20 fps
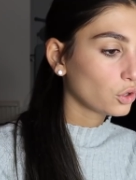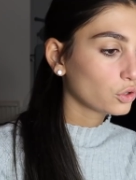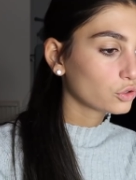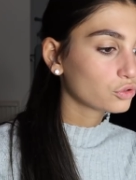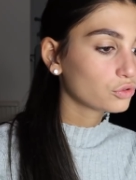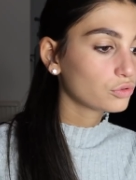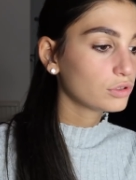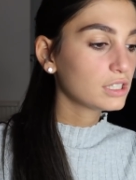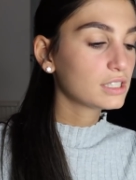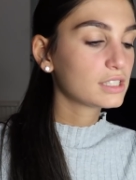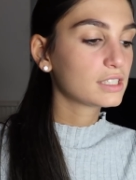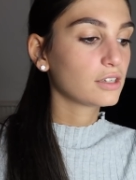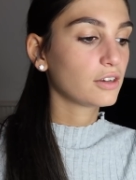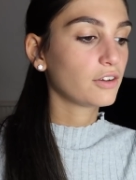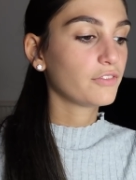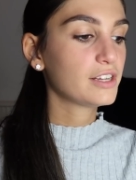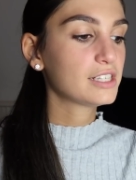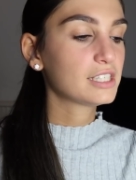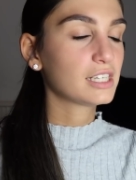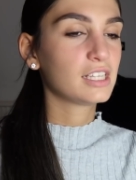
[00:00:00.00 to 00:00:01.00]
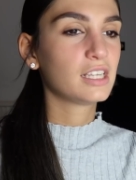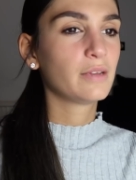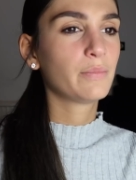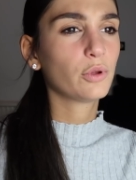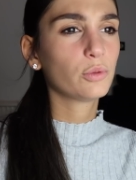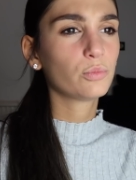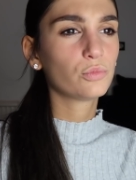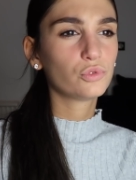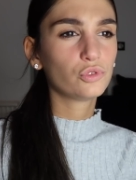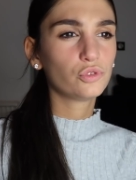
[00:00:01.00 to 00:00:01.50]
Ensuite, en fait ça dépend
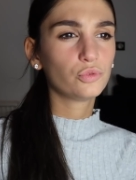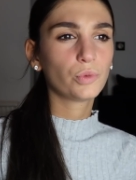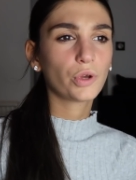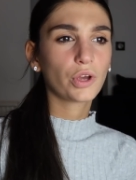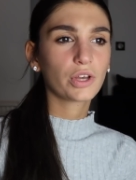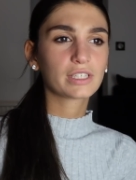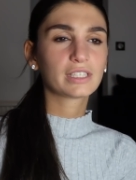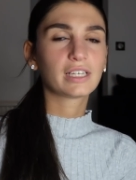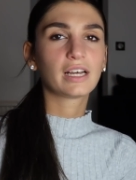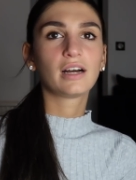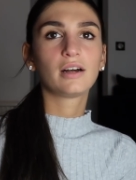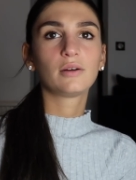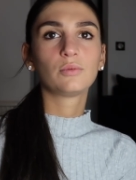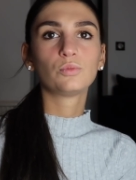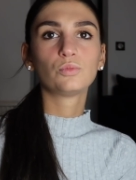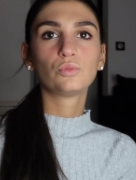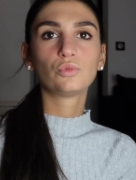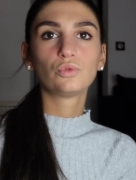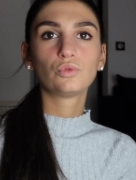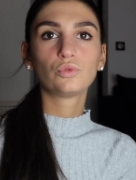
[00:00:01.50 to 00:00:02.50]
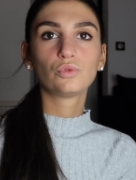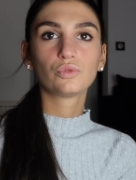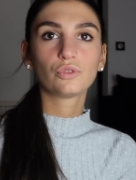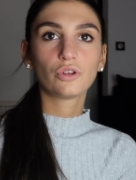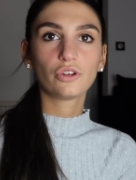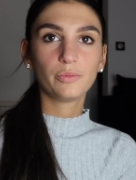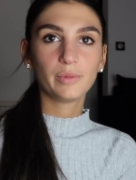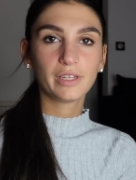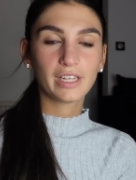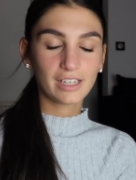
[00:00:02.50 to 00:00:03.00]
de mon humeur ça. Mon
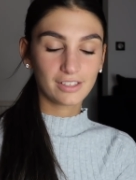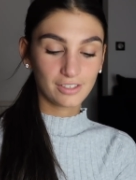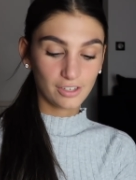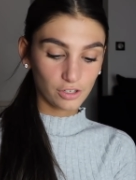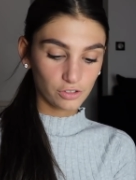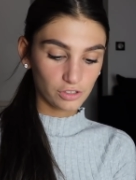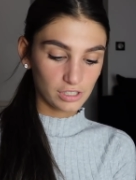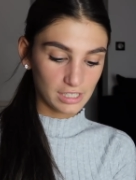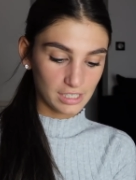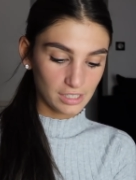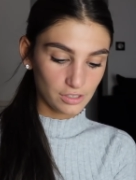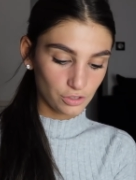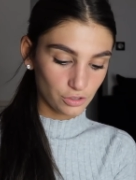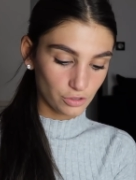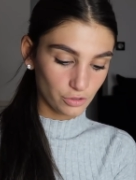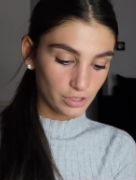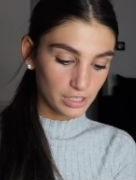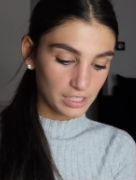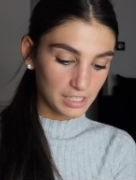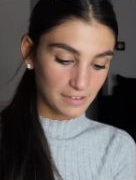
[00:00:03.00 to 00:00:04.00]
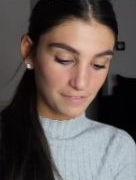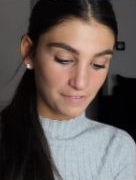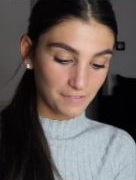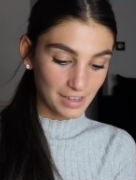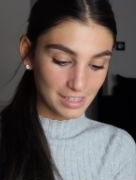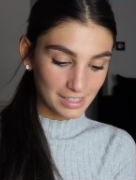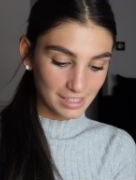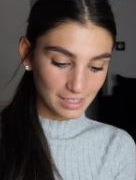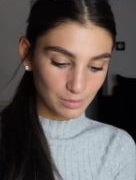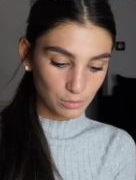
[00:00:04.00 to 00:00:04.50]
illuminateur j'utilise celui de chez
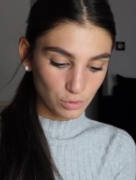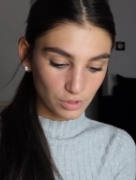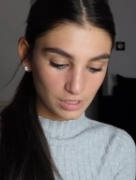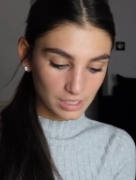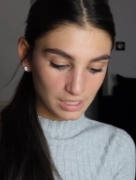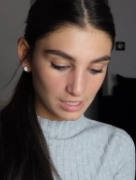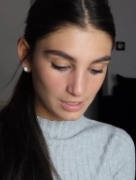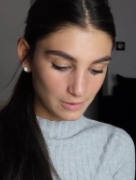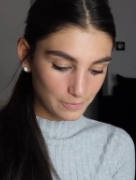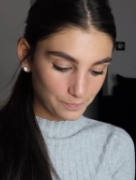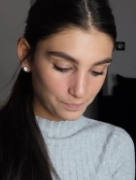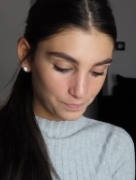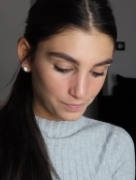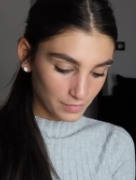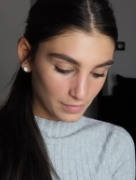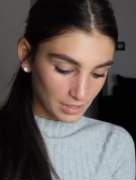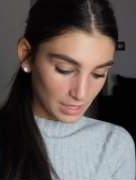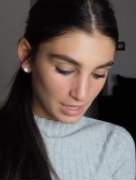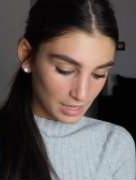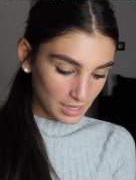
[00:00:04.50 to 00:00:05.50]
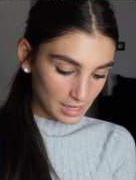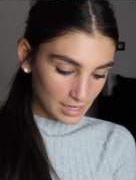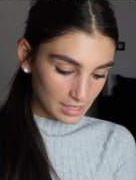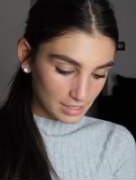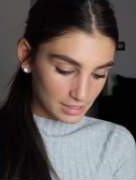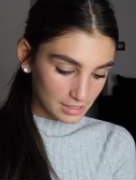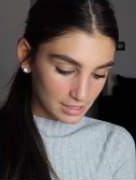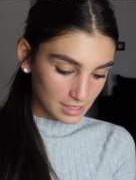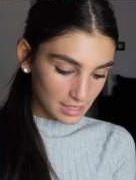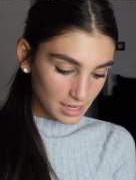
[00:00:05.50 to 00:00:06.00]
Fenty Beauty.
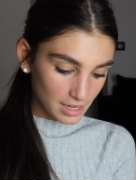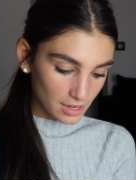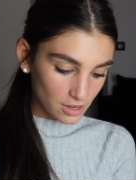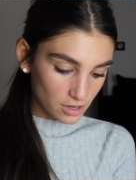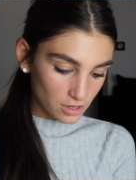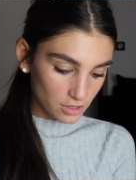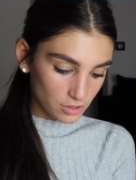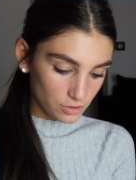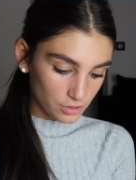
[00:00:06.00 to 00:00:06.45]
C'est euh,